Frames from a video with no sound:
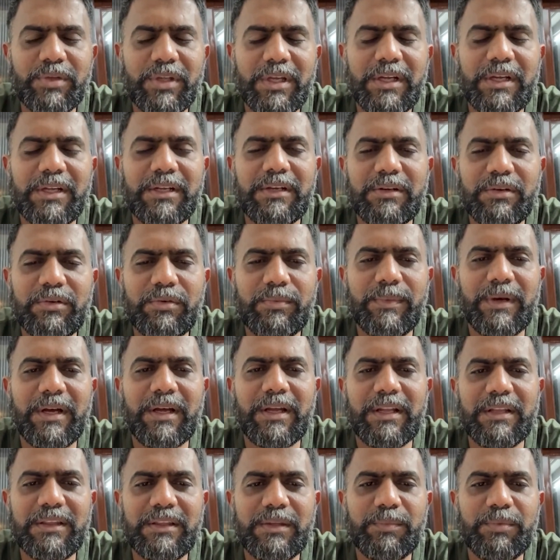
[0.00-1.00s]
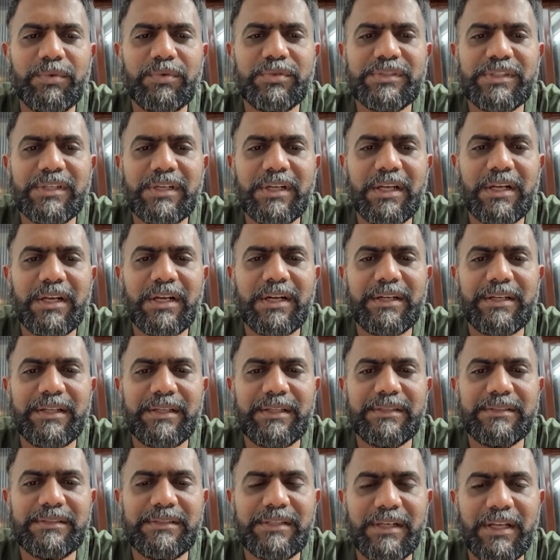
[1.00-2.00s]
ఉదాహరణకు మా అనంతపూర్ జిల్లా
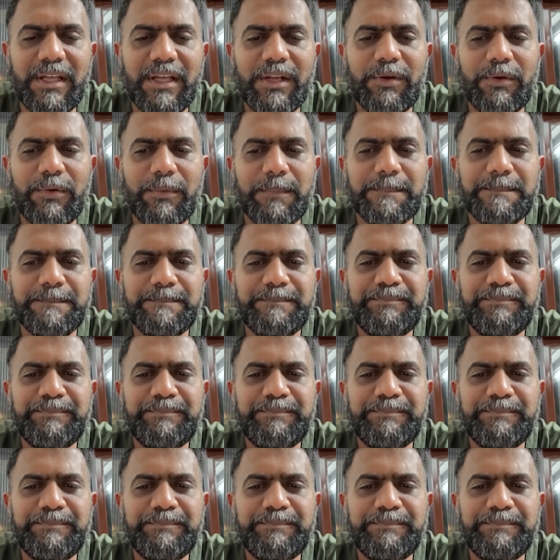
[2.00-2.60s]
లాంటి జిల్లాల్లో